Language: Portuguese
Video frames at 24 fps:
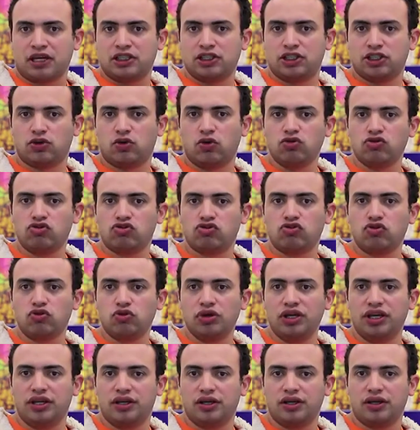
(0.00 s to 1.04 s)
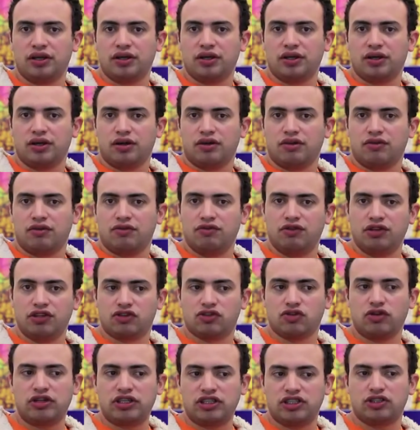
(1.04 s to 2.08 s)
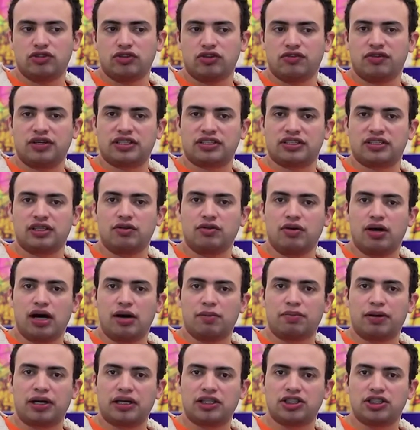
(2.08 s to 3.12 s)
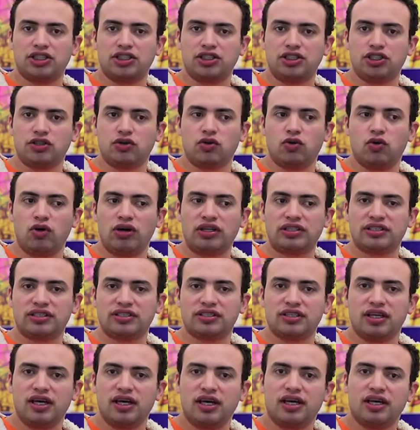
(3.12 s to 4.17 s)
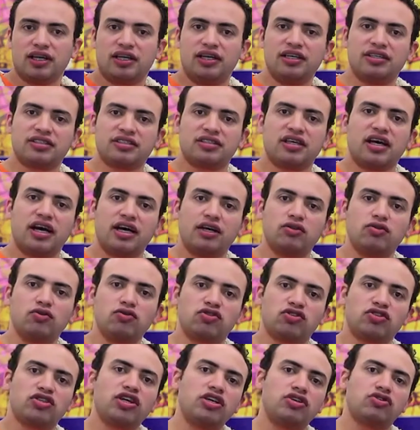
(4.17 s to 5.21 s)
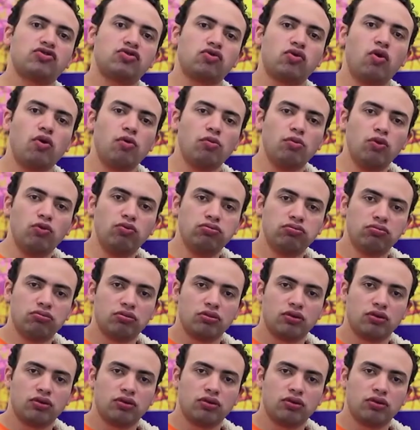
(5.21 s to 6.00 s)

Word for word: de construir visões de inovação a partir de coisas que saem do senso comum